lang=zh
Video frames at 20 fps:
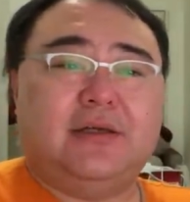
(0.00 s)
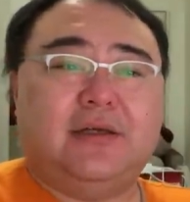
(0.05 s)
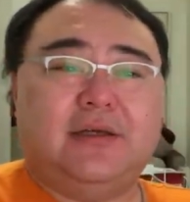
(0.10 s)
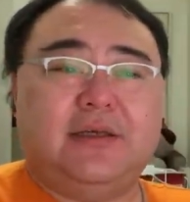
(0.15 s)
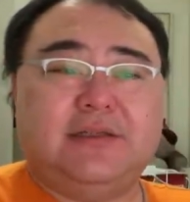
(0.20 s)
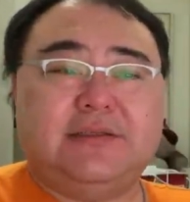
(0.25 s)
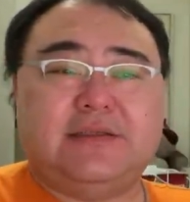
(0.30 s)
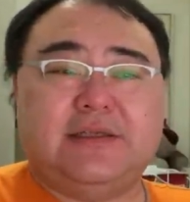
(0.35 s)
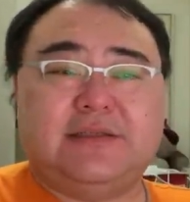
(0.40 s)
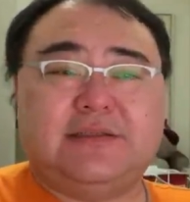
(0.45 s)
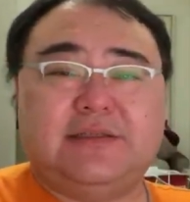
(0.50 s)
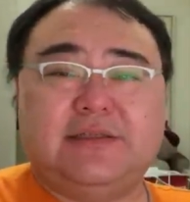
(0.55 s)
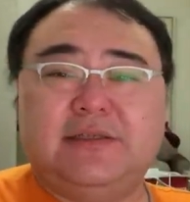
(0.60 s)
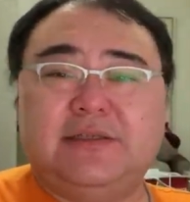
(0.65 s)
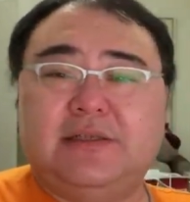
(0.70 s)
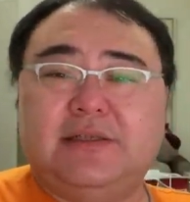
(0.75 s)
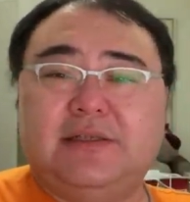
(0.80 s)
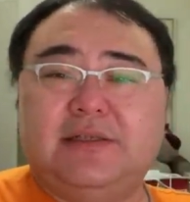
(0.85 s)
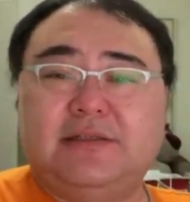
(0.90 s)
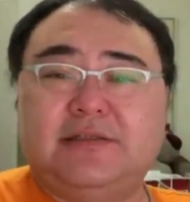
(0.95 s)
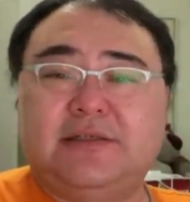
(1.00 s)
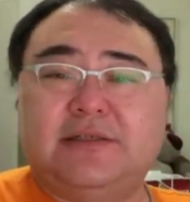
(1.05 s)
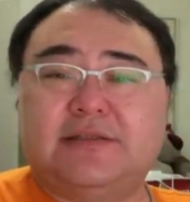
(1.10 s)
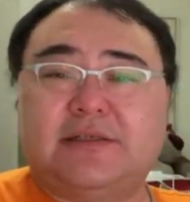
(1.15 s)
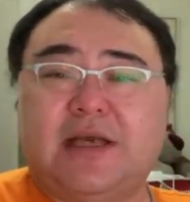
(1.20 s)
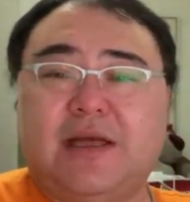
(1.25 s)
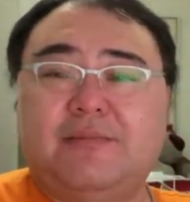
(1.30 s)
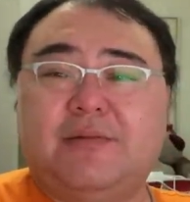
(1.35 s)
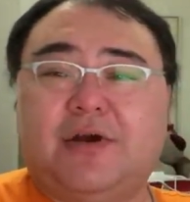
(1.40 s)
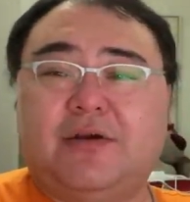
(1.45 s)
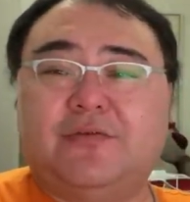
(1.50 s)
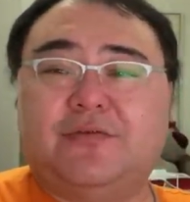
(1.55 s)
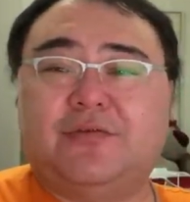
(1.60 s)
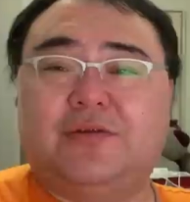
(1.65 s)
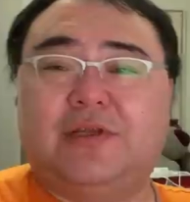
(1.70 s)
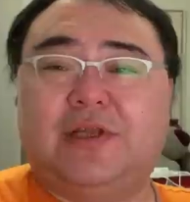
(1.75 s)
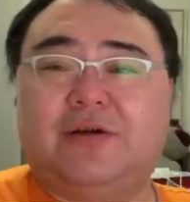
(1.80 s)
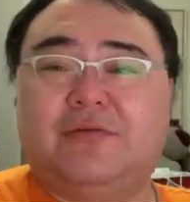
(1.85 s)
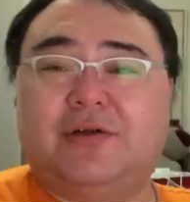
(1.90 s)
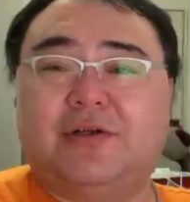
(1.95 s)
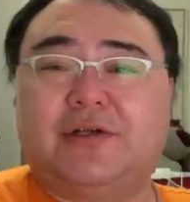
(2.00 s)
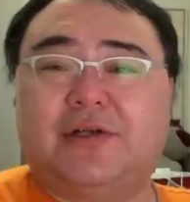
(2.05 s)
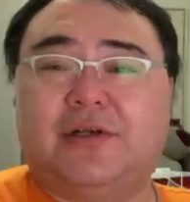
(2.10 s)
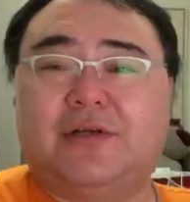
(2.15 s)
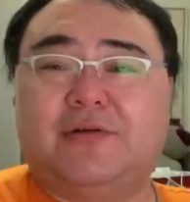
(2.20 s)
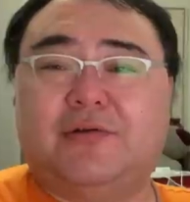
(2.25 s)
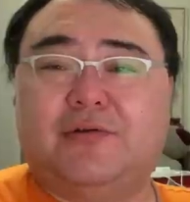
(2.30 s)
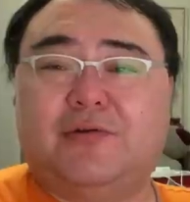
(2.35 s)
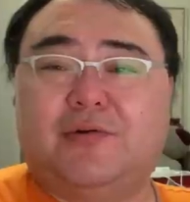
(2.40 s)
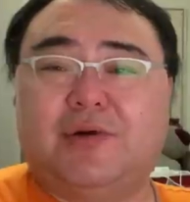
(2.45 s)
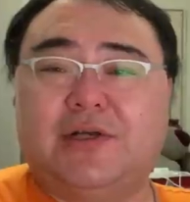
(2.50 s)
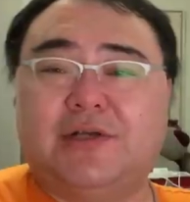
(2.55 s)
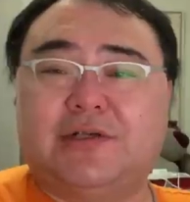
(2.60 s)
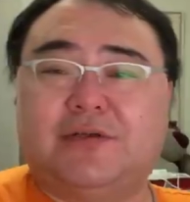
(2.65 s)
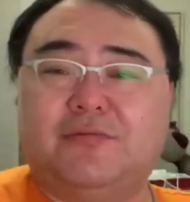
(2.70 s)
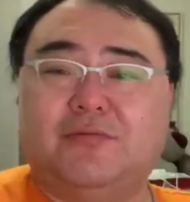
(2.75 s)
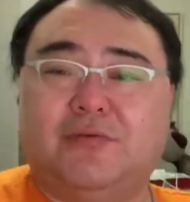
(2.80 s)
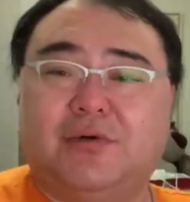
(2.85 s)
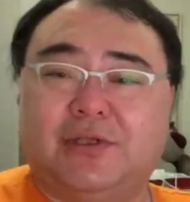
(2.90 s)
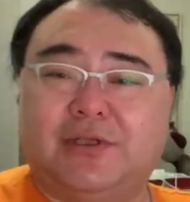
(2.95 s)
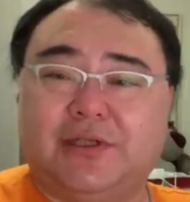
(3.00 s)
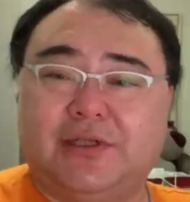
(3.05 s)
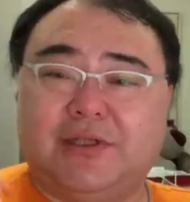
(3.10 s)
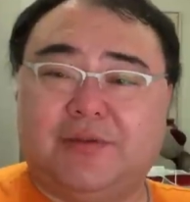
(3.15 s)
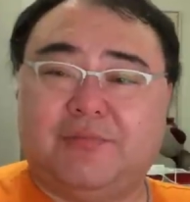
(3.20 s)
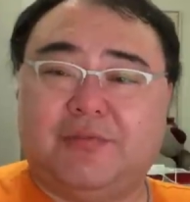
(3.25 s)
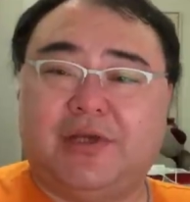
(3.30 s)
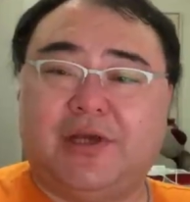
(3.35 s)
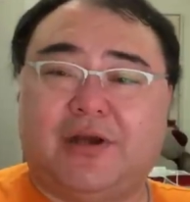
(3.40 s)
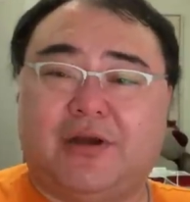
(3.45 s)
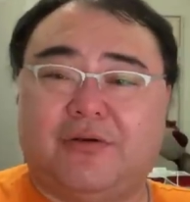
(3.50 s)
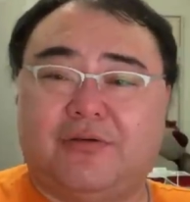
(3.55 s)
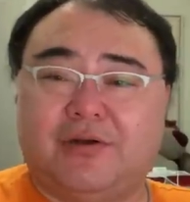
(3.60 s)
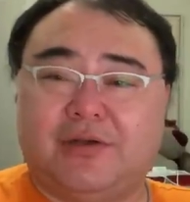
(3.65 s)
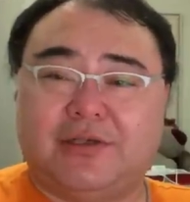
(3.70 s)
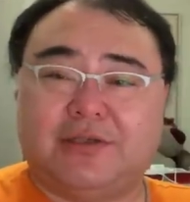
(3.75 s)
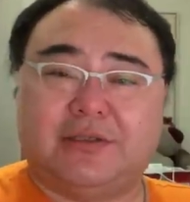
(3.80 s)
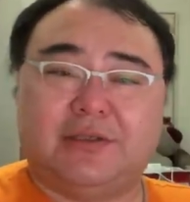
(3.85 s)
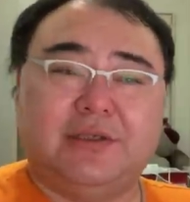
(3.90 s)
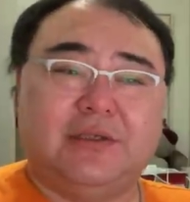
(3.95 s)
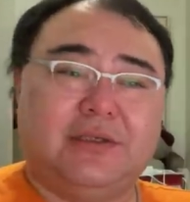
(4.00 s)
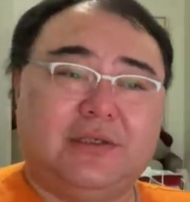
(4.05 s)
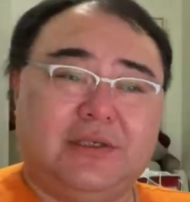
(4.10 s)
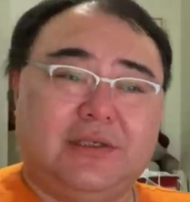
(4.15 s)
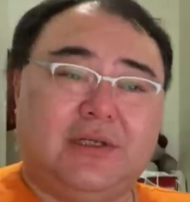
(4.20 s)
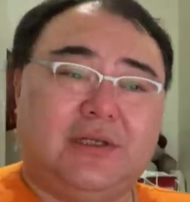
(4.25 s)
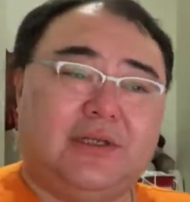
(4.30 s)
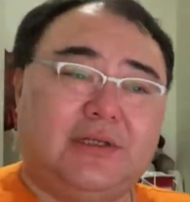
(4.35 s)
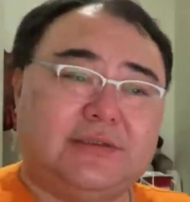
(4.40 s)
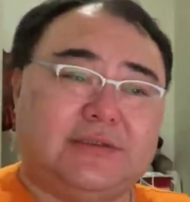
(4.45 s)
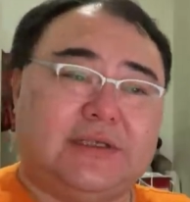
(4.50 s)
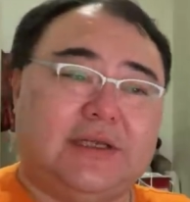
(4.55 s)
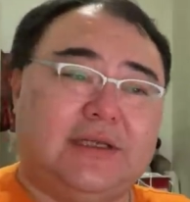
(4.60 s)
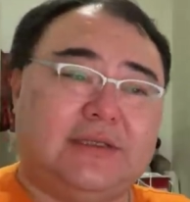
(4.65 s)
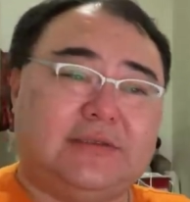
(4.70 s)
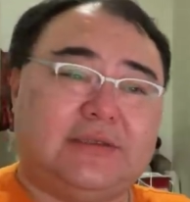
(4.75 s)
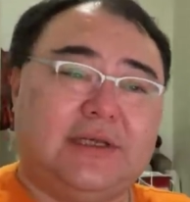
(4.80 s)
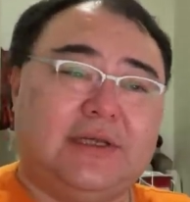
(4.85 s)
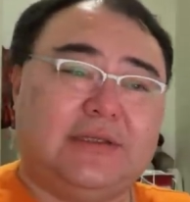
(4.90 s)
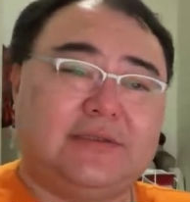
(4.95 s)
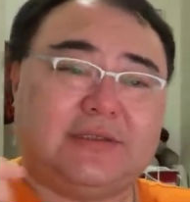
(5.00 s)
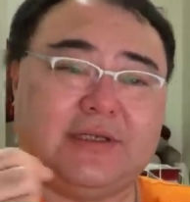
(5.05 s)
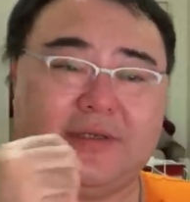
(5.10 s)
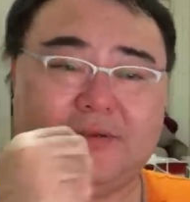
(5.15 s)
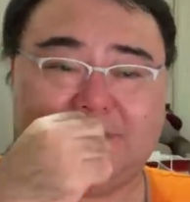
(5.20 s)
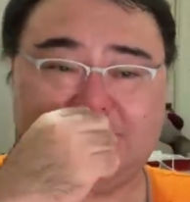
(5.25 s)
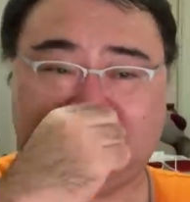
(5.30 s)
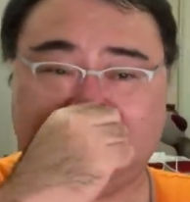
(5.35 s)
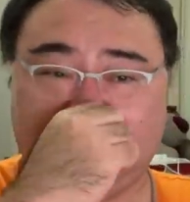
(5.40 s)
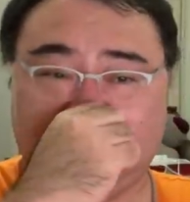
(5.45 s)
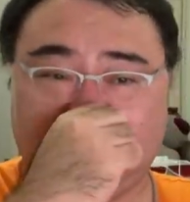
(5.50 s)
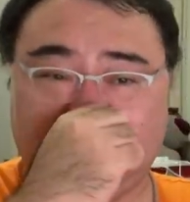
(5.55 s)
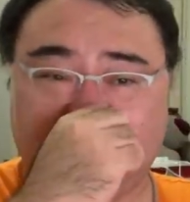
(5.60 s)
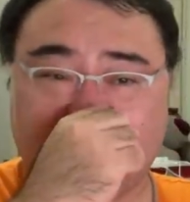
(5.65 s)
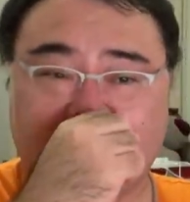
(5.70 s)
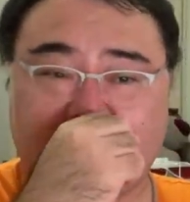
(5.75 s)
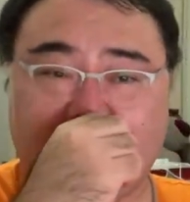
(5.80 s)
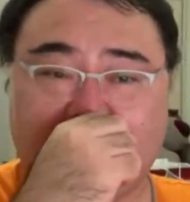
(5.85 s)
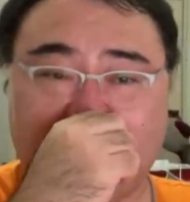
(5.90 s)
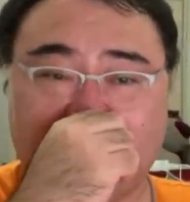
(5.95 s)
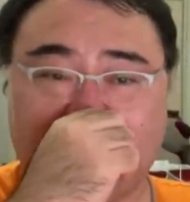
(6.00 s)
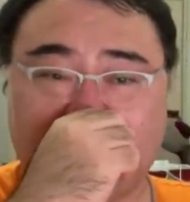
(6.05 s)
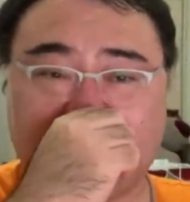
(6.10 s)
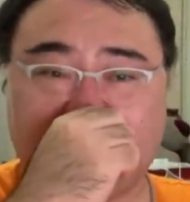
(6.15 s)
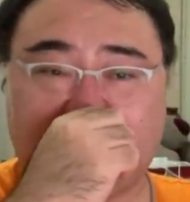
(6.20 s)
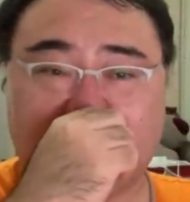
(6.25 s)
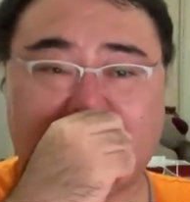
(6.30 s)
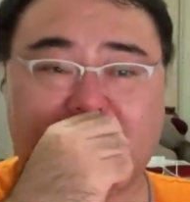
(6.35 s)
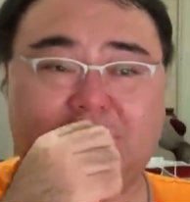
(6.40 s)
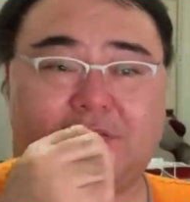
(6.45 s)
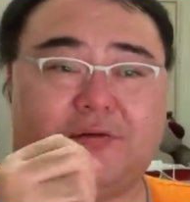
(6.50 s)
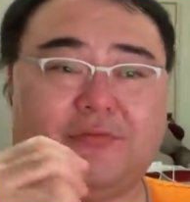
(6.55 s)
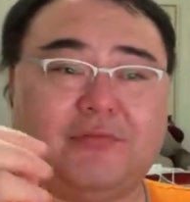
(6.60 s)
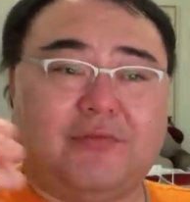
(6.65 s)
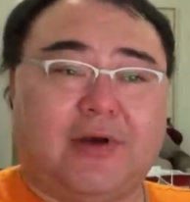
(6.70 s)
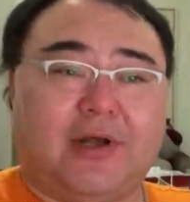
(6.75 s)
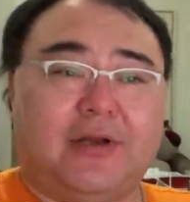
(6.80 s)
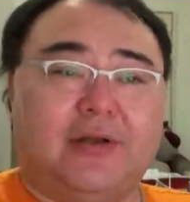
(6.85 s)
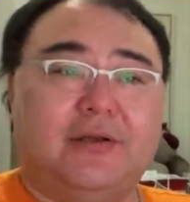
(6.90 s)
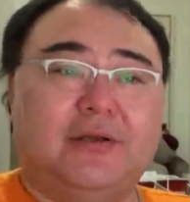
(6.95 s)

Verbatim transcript: 一些金银一些财宝存在我这儿，换成我的银票，或者是在欧洲叫什么我忘了，